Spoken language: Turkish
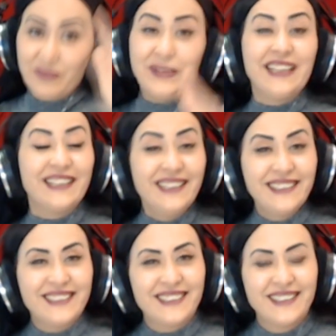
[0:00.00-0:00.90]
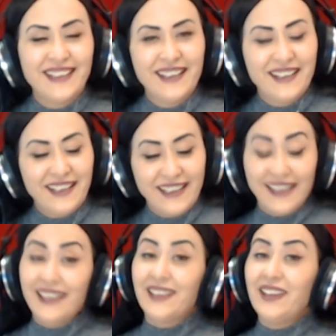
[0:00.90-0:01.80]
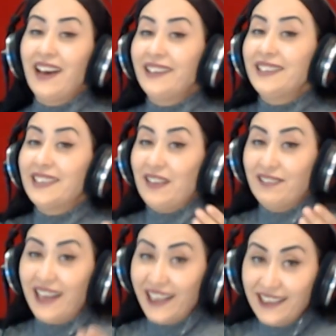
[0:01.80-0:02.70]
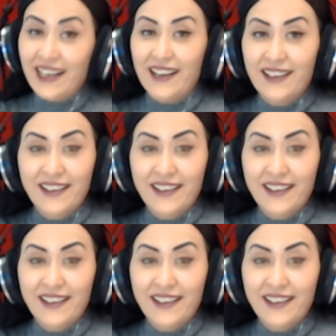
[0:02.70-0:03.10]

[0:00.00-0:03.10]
biliriz. Yare sevdayı da.